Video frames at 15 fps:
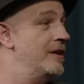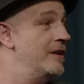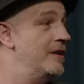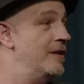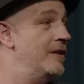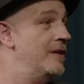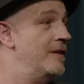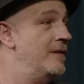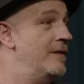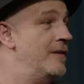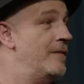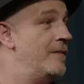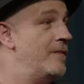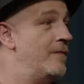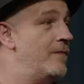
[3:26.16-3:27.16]
Was ist
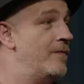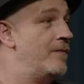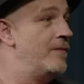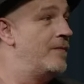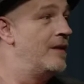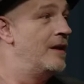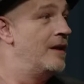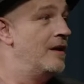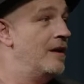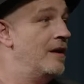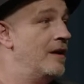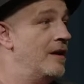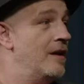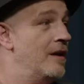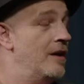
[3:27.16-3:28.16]
Wilkinson?
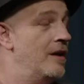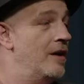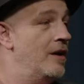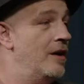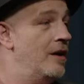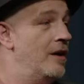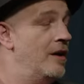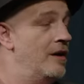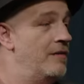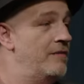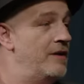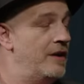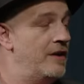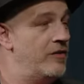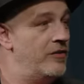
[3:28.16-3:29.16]
Äh, äh,
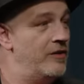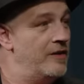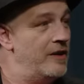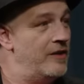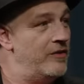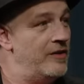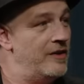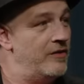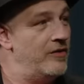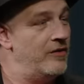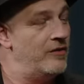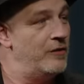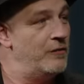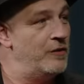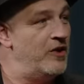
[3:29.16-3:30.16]
Wilkinson, das, das
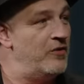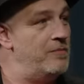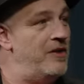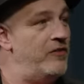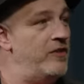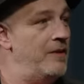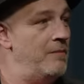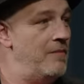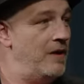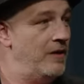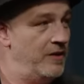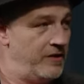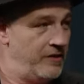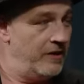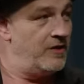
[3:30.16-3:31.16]
ist für das Beste im Mann.
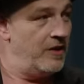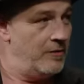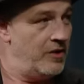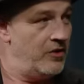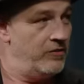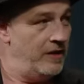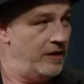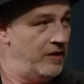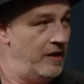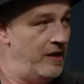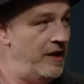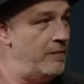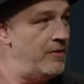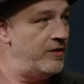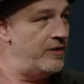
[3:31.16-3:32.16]
Ich dachte immer, das wäre die
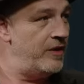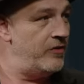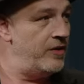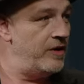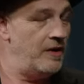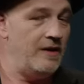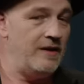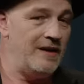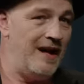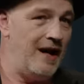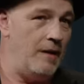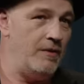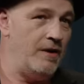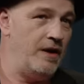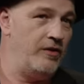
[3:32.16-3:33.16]
Leber tatsächlich,
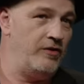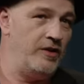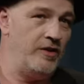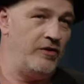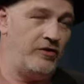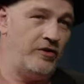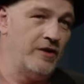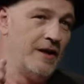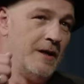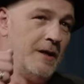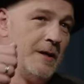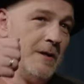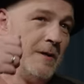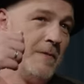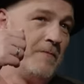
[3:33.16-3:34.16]
aber es ist.
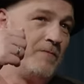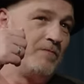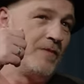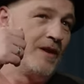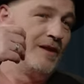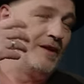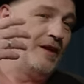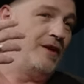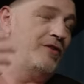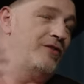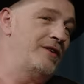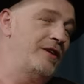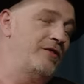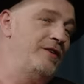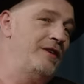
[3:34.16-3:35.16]
Das,
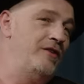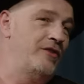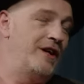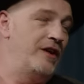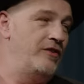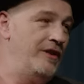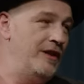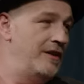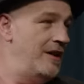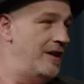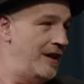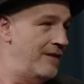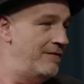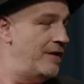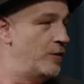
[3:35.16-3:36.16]
ist, das sind diese Rasierer, die
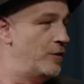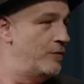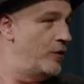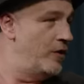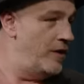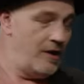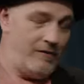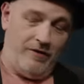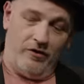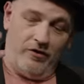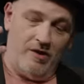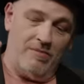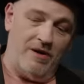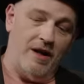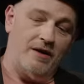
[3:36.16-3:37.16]
nicht einfach nur, wo du dir einfach so
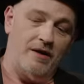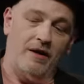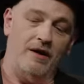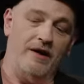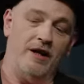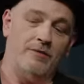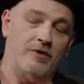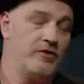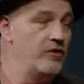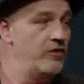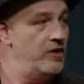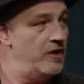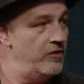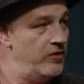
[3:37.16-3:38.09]
eine blanke Klinge übers Gesicht